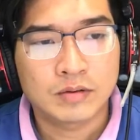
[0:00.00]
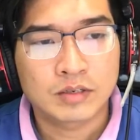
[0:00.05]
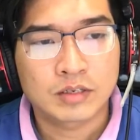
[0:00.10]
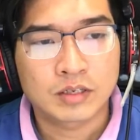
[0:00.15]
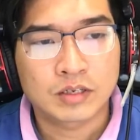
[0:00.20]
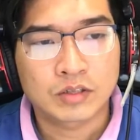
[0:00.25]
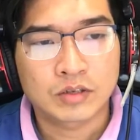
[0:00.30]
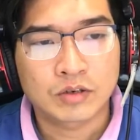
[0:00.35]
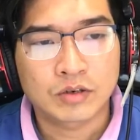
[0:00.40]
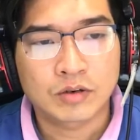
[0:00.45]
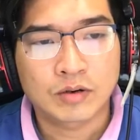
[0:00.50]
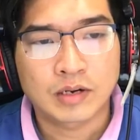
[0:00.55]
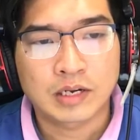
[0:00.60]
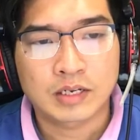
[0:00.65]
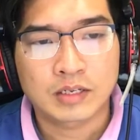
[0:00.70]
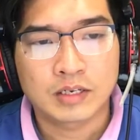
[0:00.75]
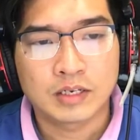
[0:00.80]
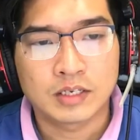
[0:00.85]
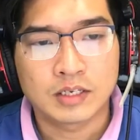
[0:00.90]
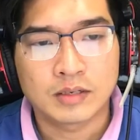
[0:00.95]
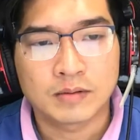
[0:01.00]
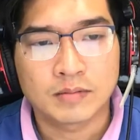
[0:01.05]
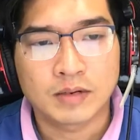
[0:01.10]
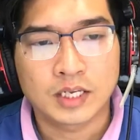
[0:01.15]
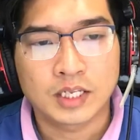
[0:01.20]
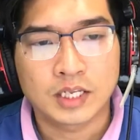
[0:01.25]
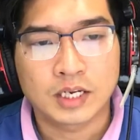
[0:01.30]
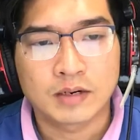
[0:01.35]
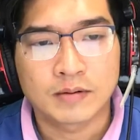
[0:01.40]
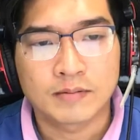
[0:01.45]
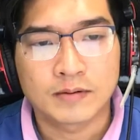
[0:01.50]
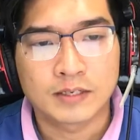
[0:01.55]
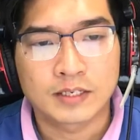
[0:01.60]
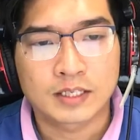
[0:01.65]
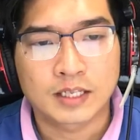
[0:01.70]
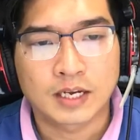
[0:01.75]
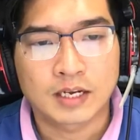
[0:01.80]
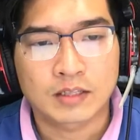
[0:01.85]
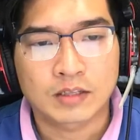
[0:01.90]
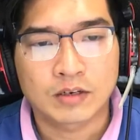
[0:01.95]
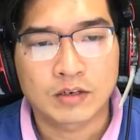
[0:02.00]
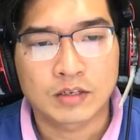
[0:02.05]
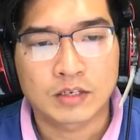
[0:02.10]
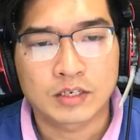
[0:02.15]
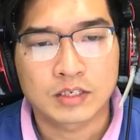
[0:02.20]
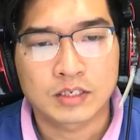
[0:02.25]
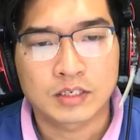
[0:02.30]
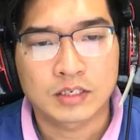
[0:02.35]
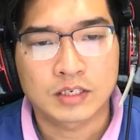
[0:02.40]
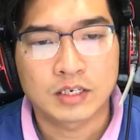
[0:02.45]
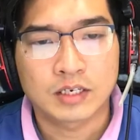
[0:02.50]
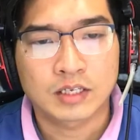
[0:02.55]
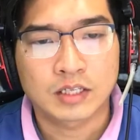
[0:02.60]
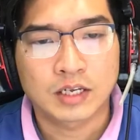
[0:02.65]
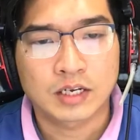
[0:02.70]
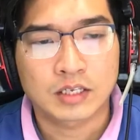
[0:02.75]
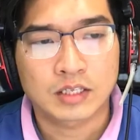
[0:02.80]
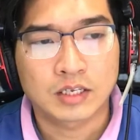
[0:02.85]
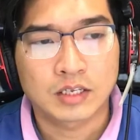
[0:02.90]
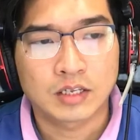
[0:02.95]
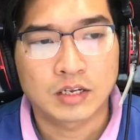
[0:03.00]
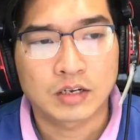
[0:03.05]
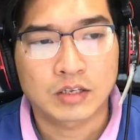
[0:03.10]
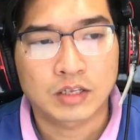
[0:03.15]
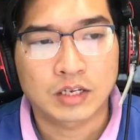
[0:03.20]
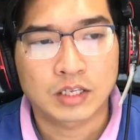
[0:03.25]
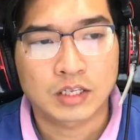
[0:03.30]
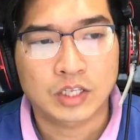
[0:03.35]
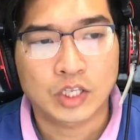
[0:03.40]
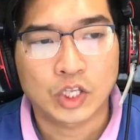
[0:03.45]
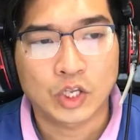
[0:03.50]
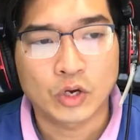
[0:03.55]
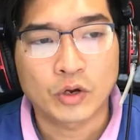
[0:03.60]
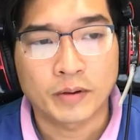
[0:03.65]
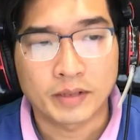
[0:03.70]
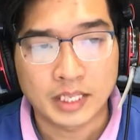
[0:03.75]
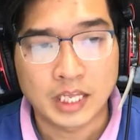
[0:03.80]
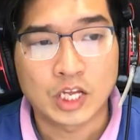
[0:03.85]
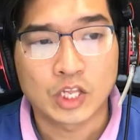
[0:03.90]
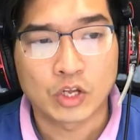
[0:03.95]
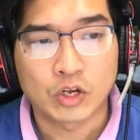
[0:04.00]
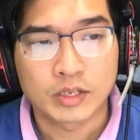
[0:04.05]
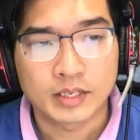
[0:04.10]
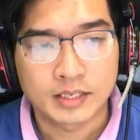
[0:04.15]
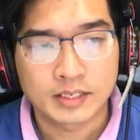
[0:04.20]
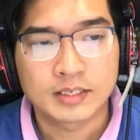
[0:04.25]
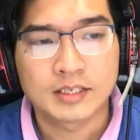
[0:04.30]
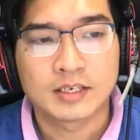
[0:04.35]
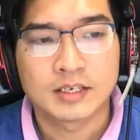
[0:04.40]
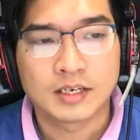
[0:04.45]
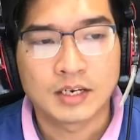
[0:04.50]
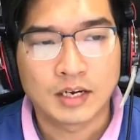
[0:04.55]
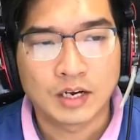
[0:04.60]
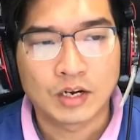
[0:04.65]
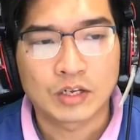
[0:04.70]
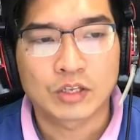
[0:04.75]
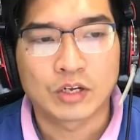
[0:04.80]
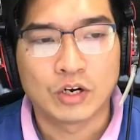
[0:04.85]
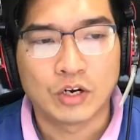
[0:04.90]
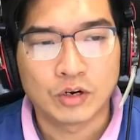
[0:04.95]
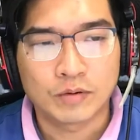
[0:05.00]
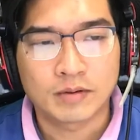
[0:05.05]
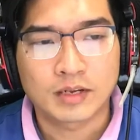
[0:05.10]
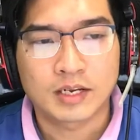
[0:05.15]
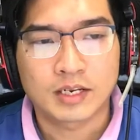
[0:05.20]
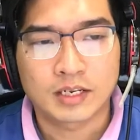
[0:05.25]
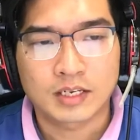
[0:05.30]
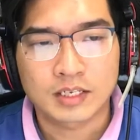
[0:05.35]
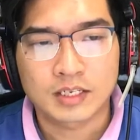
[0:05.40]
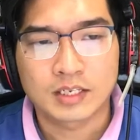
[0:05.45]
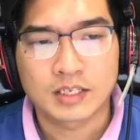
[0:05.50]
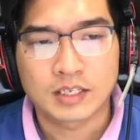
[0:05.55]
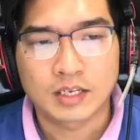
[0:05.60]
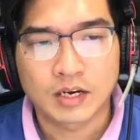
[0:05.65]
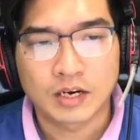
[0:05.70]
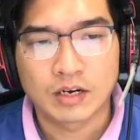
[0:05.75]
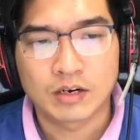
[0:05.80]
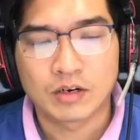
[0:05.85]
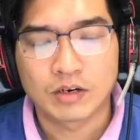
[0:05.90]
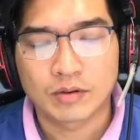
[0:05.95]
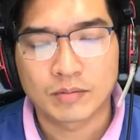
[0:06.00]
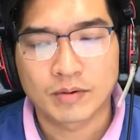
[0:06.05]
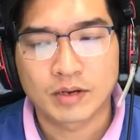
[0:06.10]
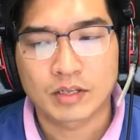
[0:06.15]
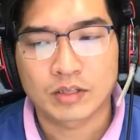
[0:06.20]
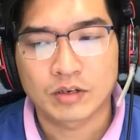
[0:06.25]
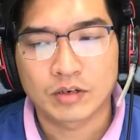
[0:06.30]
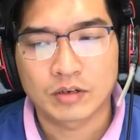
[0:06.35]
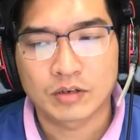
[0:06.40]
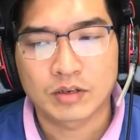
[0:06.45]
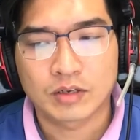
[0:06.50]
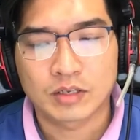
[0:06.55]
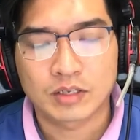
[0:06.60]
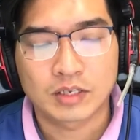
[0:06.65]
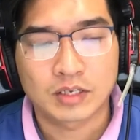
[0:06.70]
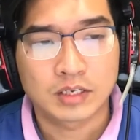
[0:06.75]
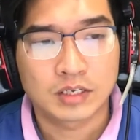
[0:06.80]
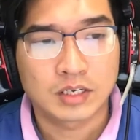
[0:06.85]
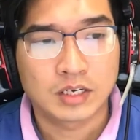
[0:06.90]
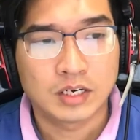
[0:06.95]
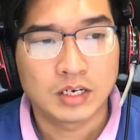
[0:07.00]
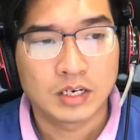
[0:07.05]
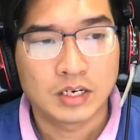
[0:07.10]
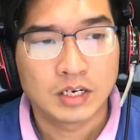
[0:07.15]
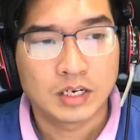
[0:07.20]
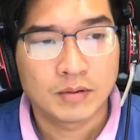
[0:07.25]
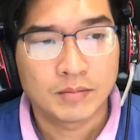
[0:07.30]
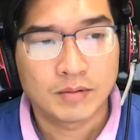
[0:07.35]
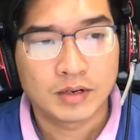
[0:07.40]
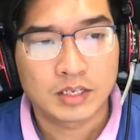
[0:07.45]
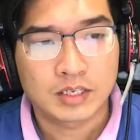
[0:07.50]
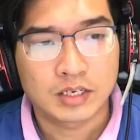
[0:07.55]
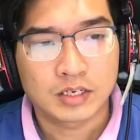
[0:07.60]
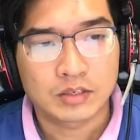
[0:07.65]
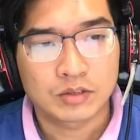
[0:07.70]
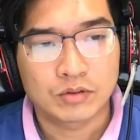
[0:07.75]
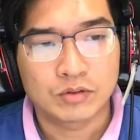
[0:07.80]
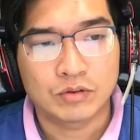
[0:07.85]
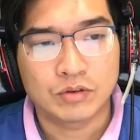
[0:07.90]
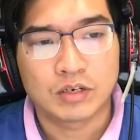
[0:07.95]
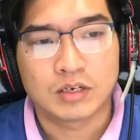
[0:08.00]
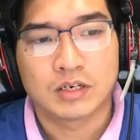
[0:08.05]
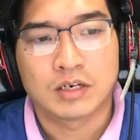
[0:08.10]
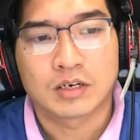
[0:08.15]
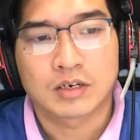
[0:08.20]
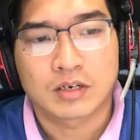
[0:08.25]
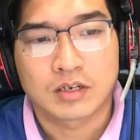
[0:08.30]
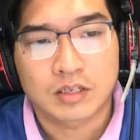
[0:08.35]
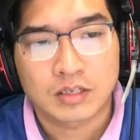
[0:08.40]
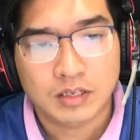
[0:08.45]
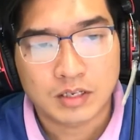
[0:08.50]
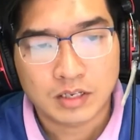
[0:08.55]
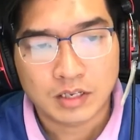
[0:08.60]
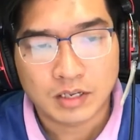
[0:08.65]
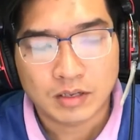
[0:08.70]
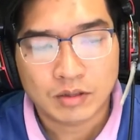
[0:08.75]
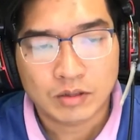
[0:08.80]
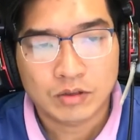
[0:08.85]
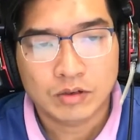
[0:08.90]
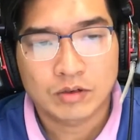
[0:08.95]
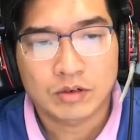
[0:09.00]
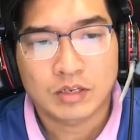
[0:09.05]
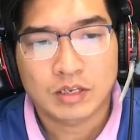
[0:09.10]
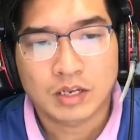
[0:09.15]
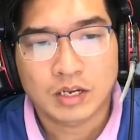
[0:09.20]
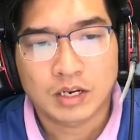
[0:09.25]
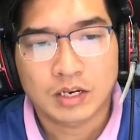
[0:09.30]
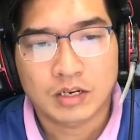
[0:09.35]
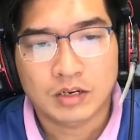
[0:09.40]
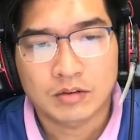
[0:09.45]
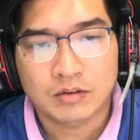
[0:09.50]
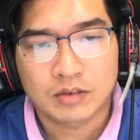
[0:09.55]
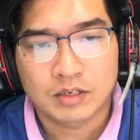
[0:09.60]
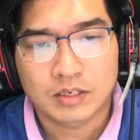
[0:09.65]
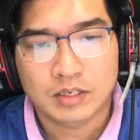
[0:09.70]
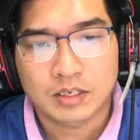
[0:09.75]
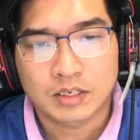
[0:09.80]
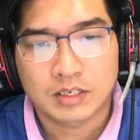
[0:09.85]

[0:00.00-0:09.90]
Diện tích gian nhà dành riêng cho cán bộ trạm xá này vốn không to lớn là bao, ấy vậy mà đêm nay tự nhiên Bảo cảm thấy nó thênh thang đến độ rợn người.